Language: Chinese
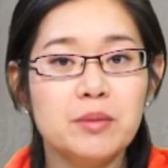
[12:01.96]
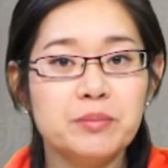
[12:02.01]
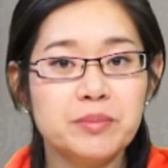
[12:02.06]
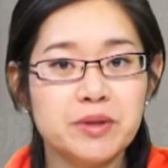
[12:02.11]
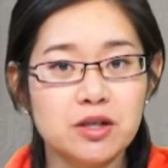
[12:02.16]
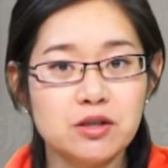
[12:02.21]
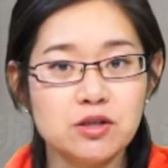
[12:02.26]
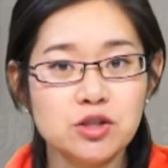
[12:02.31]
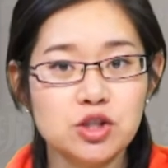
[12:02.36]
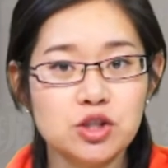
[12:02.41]

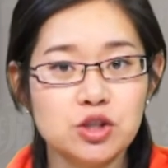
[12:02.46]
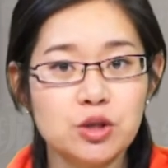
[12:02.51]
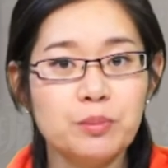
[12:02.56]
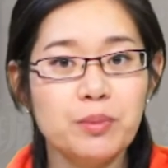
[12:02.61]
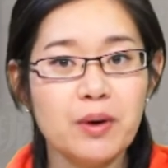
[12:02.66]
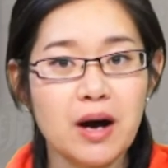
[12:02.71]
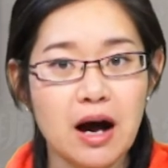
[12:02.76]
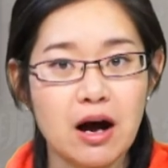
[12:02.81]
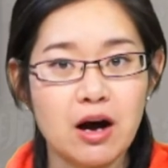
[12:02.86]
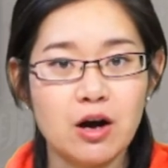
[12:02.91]
平时不
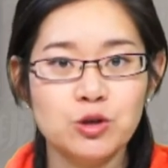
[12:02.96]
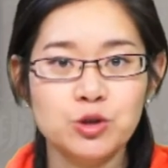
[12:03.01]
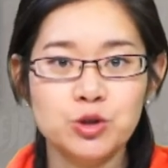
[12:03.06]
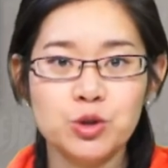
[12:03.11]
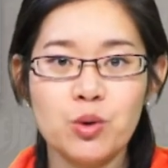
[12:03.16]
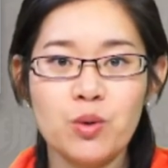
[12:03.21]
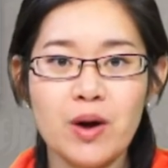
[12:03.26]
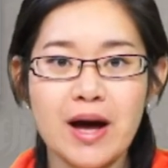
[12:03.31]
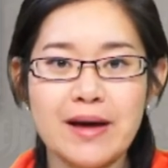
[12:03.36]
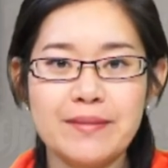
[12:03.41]
好好说
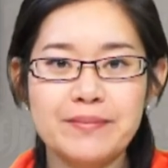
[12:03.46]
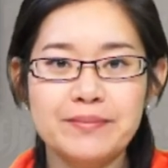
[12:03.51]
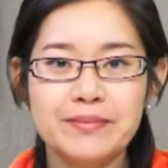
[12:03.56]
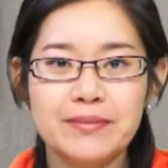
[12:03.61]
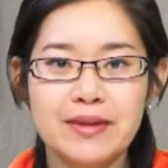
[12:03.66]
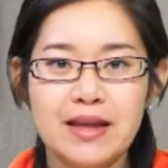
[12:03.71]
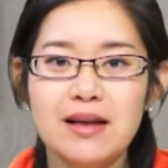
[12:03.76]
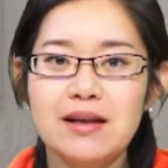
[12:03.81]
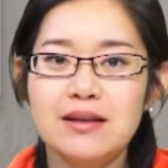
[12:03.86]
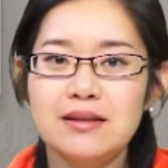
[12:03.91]
话，
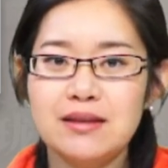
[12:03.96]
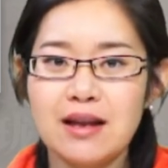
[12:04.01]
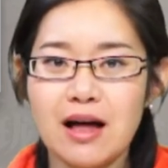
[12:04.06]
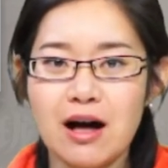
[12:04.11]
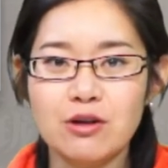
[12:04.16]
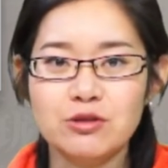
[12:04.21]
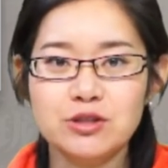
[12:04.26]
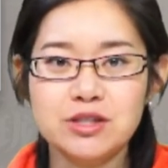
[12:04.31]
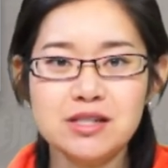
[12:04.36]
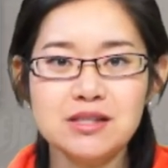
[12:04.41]

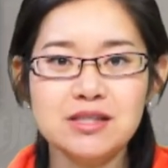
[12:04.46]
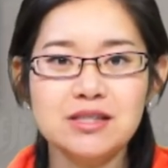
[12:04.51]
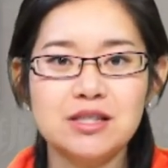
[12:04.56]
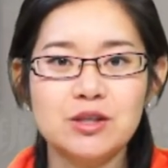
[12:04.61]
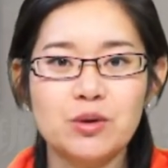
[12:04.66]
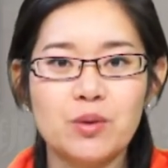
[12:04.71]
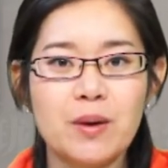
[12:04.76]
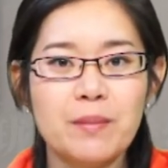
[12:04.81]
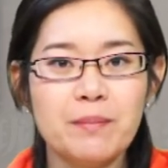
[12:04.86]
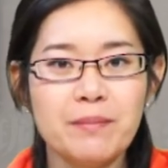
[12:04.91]
老是喜
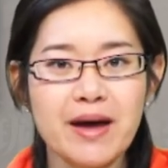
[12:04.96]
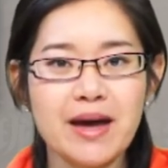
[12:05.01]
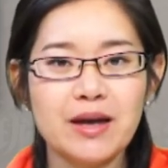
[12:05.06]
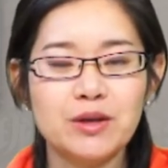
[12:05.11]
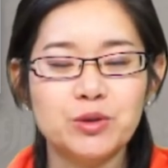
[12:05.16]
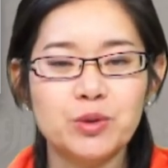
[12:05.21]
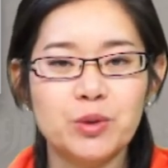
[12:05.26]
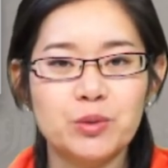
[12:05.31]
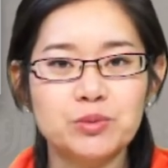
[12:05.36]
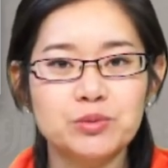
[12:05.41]
欢卖
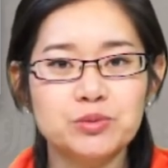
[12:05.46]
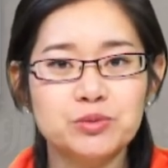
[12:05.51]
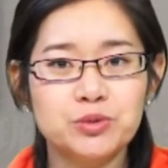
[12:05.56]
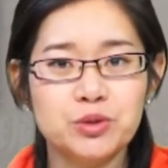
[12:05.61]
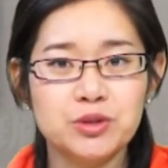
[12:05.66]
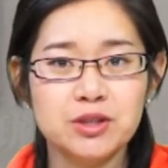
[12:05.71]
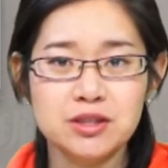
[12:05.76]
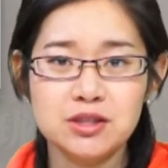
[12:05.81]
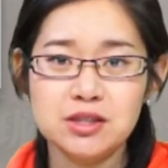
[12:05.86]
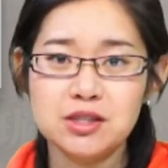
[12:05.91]
弄，觉
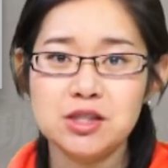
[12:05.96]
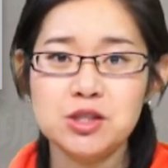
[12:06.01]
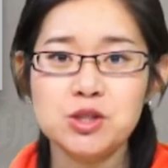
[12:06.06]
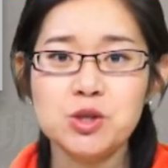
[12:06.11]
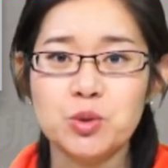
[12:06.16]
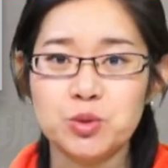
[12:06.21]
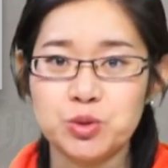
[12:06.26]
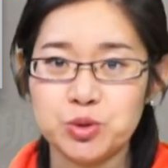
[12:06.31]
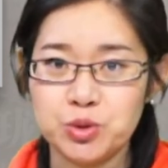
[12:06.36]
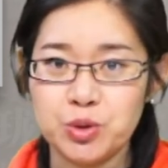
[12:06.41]
得自己
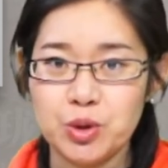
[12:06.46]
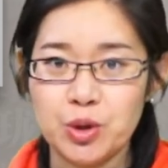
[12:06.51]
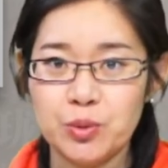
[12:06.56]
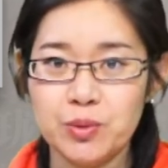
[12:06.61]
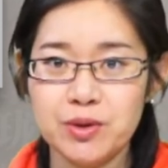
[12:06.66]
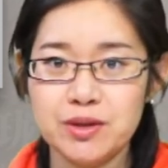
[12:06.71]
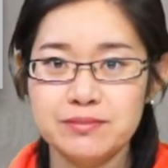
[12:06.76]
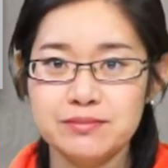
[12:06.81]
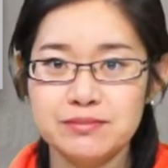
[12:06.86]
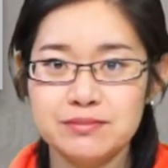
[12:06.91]
有学
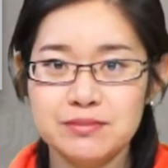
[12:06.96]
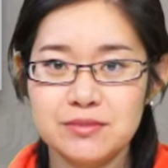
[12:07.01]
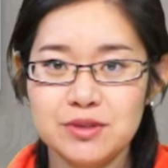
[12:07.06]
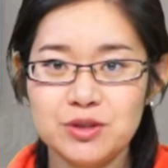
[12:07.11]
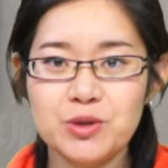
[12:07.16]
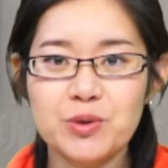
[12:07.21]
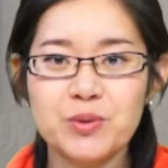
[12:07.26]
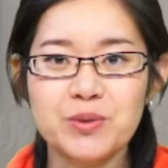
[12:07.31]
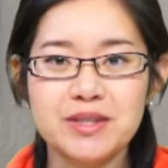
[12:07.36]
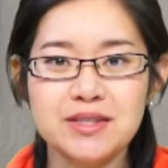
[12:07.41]
问，
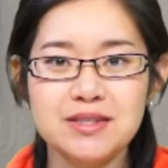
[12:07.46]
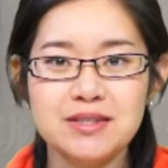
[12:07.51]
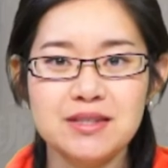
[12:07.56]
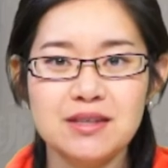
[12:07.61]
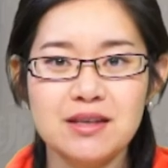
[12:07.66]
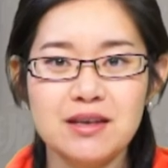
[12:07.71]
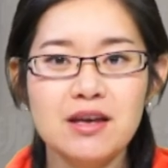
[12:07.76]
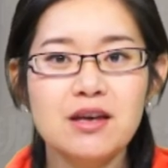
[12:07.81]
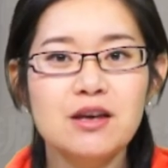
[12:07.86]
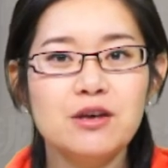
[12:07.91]
用一
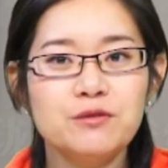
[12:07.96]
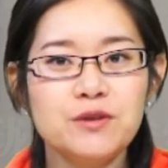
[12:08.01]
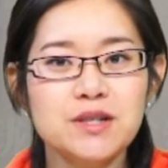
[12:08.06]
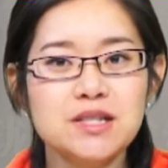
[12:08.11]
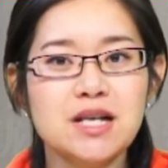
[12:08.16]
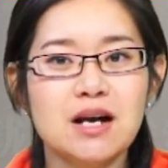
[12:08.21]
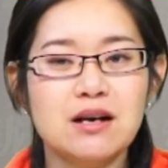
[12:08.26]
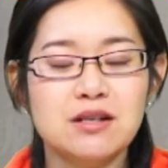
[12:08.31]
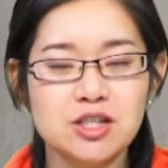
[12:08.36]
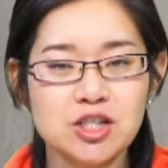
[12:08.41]
些非
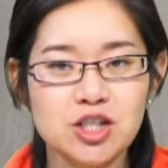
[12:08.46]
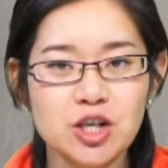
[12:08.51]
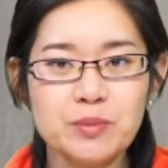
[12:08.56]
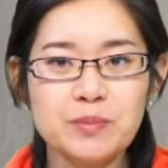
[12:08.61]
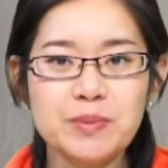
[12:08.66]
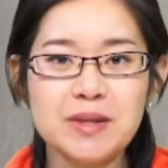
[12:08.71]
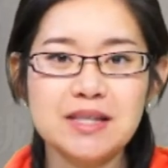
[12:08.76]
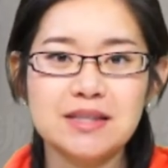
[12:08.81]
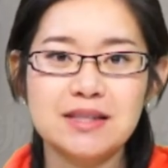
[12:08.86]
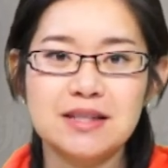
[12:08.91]
常生
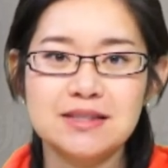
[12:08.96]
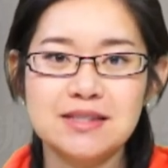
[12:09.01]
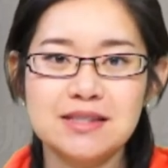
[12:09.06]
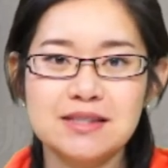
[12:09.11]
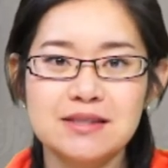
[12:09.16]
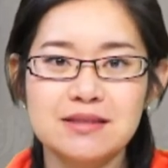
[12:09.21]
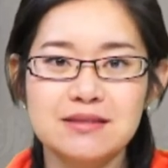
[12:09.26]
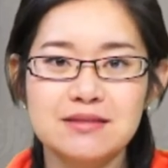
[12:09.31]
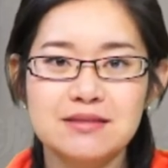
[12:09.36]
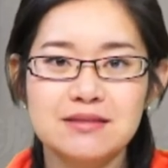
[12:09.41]
僻的
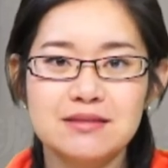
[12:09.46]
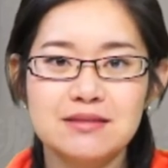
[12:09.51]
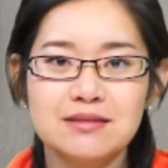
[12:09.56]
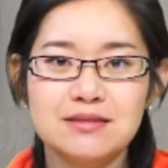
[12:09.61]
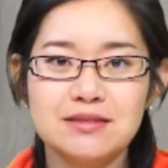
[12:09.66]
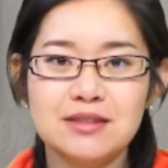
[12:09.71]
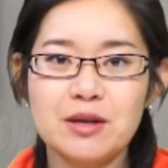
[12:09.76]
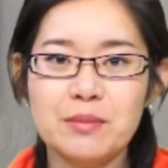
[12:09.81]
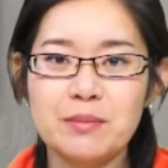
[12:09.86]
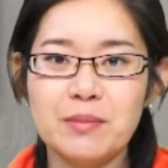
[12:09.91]
字，
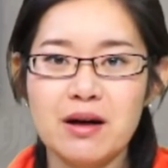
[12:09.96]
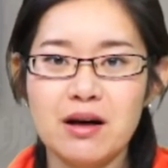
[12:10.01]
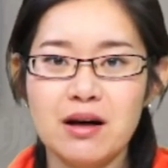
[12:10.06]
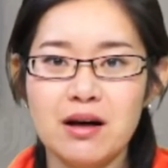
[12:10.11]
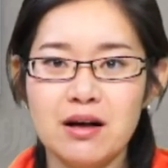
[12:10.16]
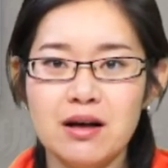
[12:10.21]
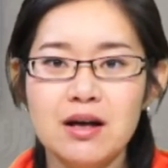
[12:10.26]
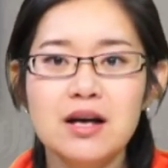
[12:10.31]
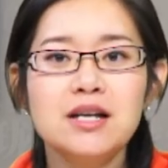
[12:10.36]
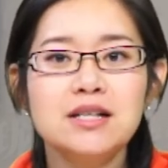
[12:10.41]
那
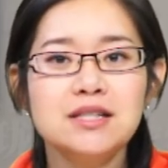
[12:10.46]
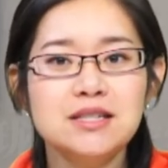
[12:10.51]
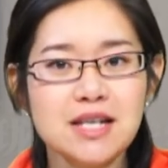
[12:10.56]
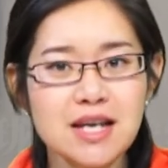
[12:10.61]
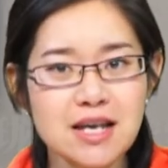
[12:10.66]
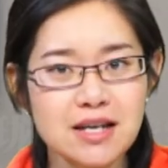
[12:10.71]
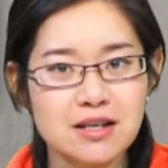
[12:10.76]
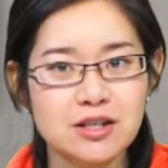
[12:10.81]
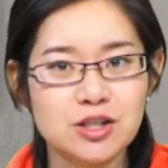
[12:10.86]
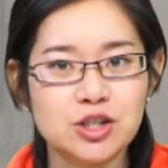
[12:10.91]
么
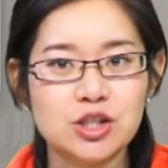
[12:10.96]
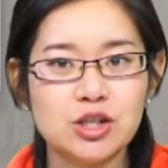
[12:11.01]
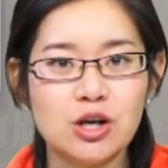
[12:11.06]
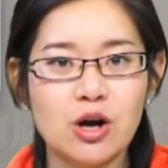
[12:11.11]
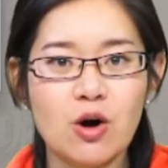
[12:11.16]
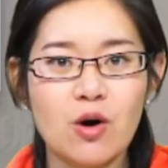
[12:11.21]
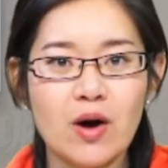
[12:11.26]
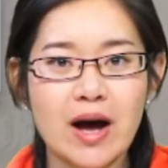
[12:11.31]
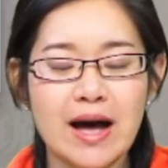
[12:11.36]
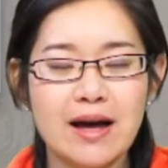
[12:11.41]
这个时
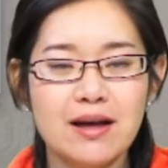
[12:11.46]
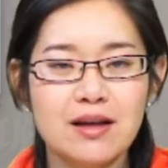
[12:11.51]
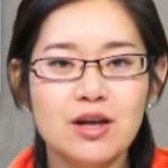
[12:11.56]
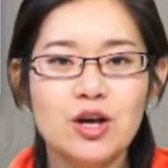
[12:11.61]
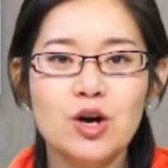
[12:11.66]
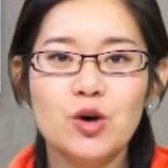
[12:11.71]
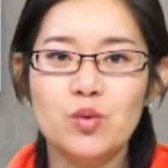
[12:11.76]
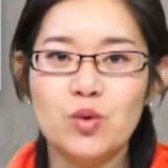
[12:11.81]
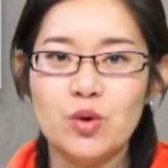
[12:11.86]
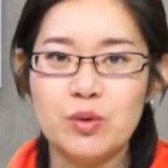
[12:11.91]
候啊，
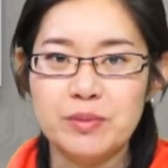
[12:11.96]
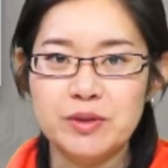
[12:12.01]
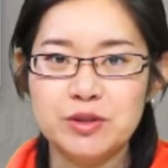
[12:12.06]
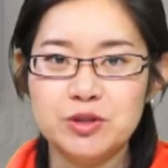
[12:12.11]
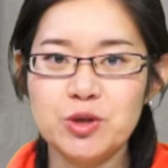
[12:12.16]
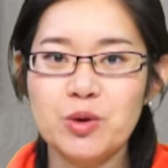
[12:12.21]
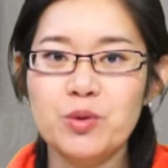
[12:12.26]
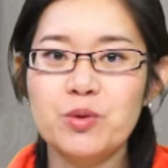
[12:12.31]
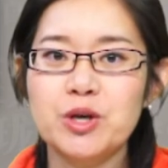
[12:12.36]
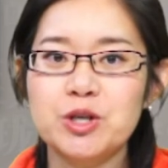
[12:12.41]
我们
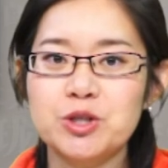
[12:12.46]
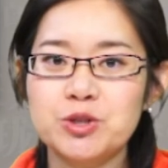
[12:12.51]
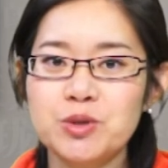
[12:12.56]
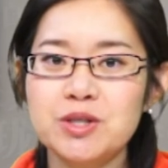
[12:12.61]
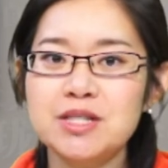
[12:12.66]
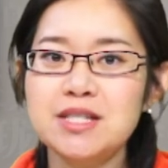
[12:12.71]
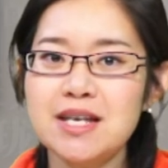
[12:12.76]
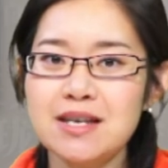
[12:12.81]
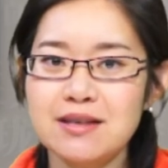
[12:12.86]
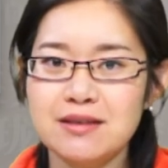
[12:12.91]
就会说
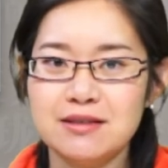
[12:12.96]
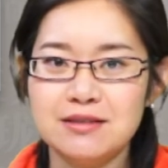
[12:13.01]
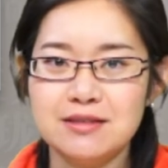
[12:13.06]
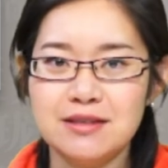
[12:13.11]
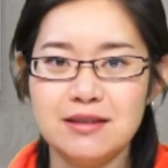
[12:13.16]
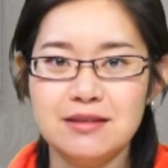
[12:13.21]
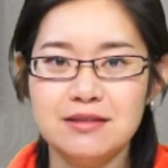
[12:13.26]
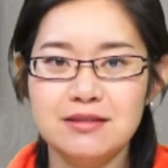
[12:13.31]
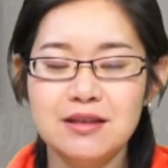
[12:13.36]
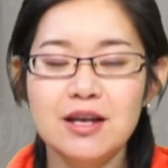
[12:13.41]
这个
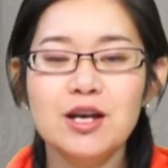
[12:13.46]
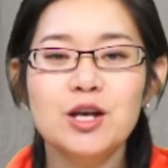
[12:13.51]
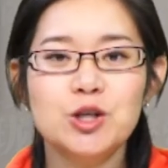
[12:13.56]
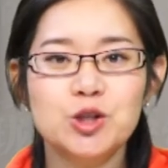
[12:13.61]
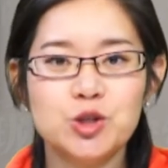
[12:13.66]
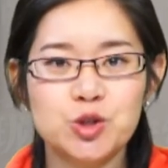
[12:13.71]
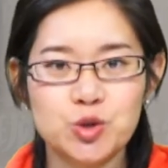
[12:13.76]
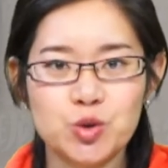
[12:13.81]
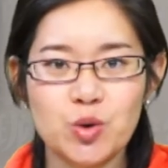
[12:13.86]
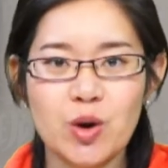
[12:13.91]
人“
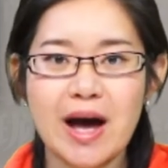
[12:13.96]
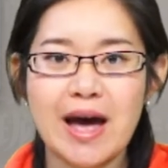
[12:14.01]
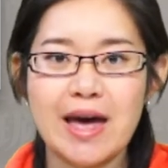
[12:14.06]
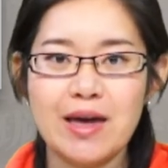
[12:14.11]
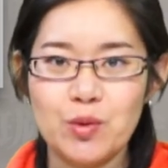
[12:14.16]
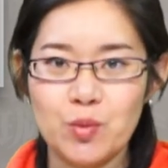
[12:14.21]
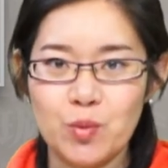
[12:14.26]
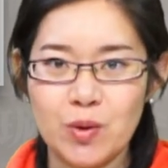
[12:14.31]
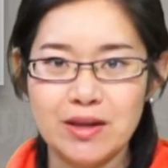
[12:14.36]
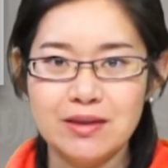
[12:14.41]
拽
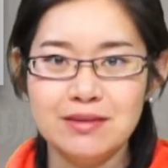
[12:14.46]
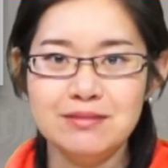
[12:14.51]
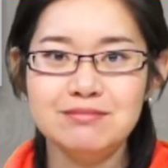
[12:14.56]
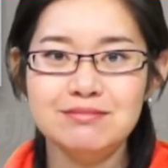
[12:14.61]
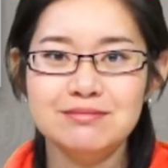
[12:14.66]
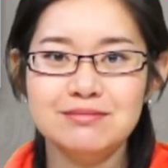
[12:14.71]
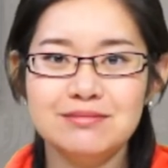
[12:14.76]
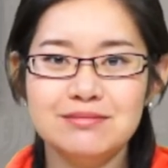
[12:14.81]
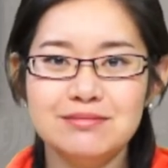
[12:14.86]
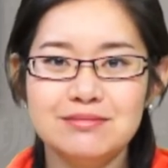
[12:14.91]

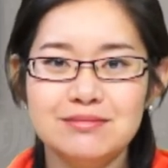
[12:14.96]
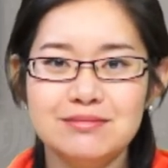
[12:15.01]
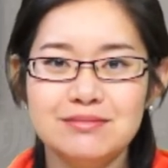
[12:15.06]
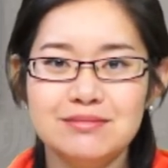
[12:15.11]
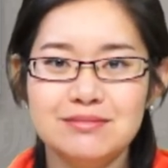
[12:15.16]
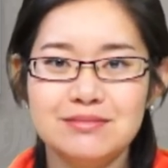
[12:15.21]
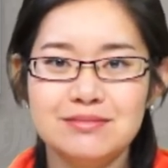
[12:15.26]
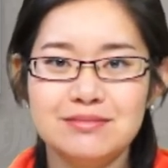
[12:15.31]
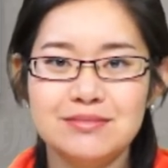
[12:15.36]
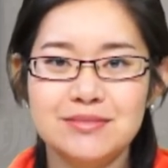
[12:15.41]

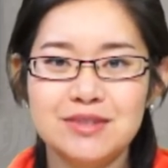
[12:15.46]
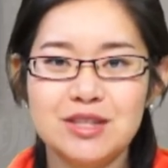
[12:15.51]
文”。